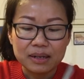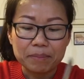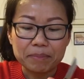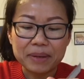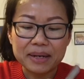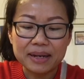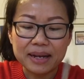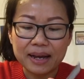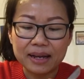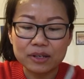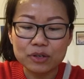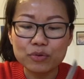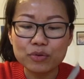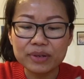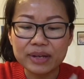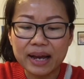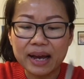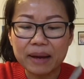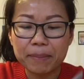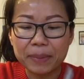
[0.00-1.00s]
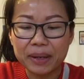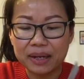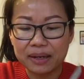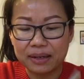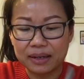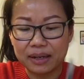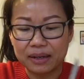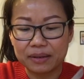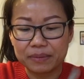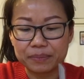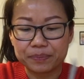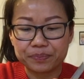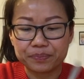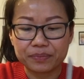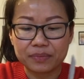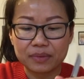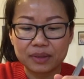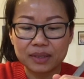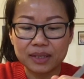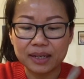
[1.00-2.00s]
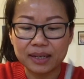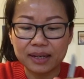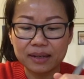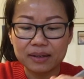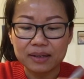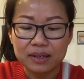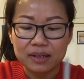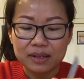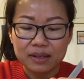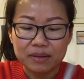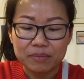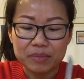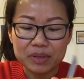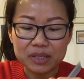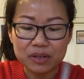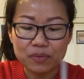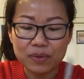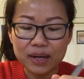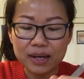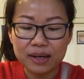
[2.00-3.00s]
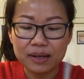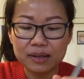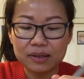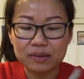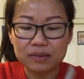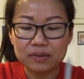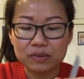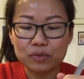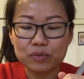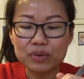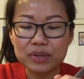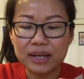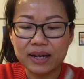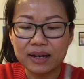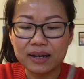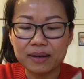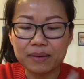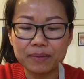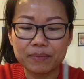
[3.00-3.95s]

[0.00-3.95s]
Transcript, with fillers: ปัญหาที่คุณย่าเป็นเนี่ยนะคะ ไม่ใช่ว่าคุณย่า